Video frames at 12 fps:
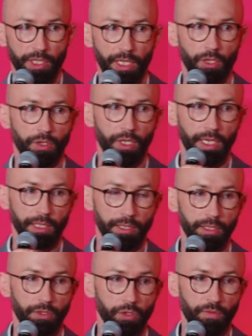
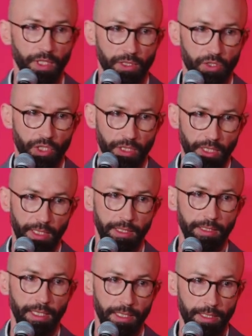konkretne doświadczenia
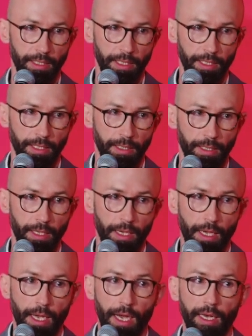liderskie,
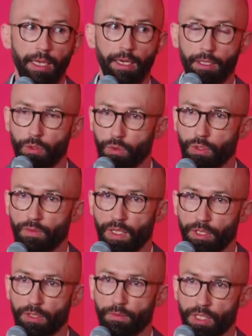ale
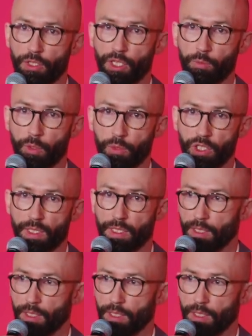rekrutowanie właśnie poprzez te